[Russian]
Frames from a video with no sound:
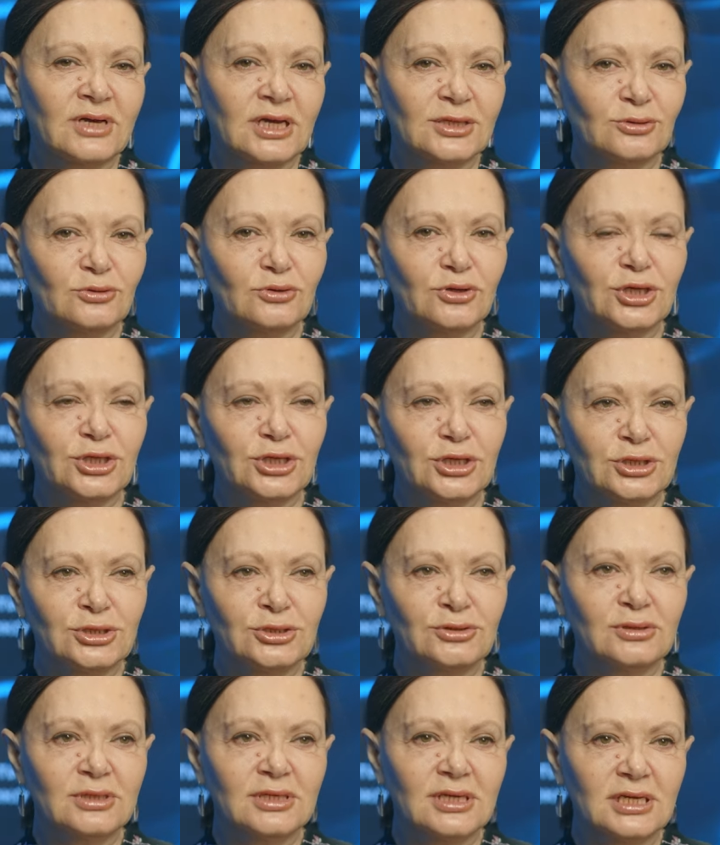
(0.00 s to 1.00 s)
которые
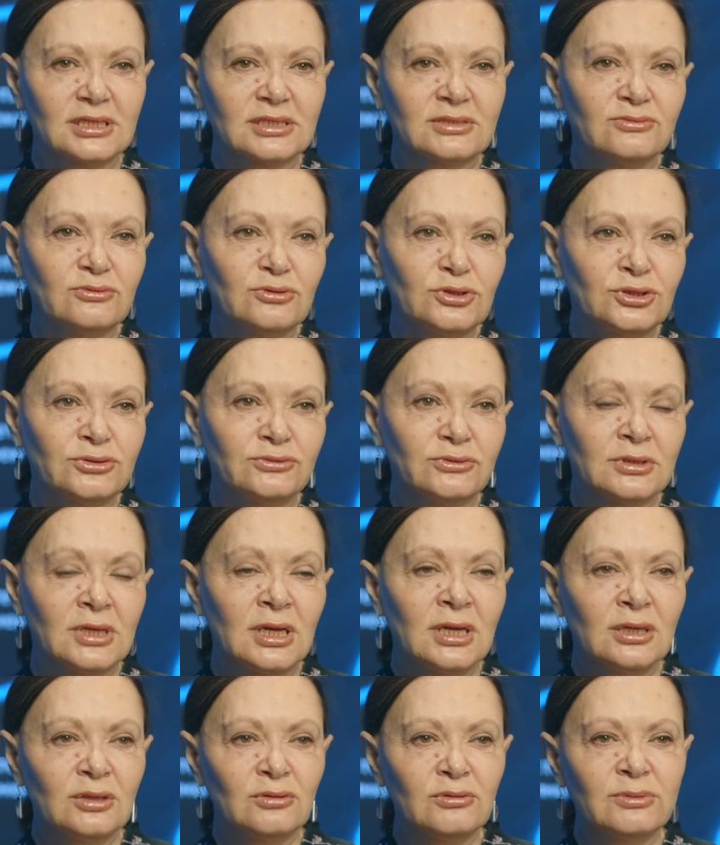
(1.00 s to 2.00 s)
еще не озвучивают.
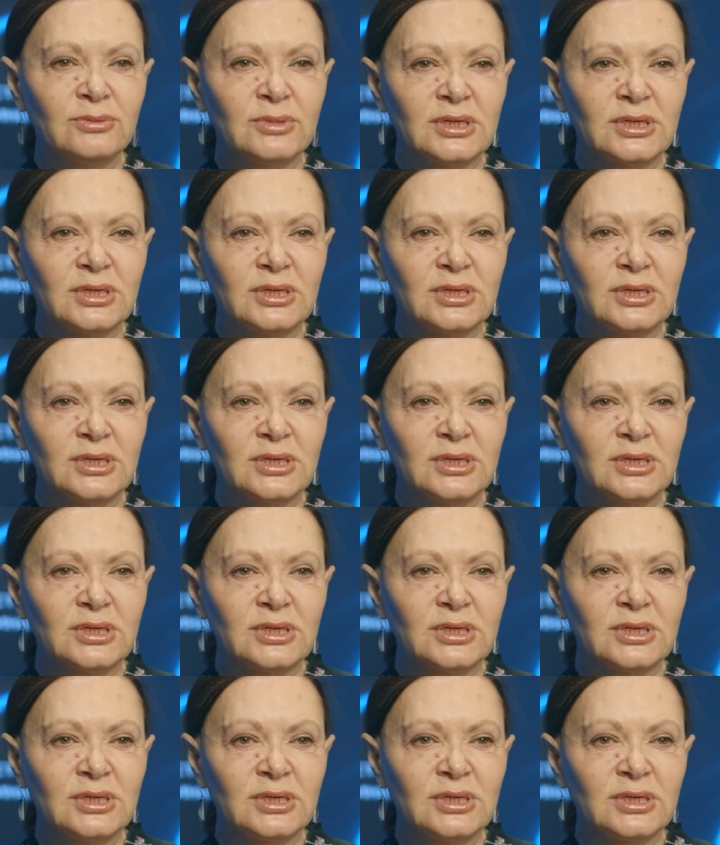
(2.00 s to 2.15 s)
Ну,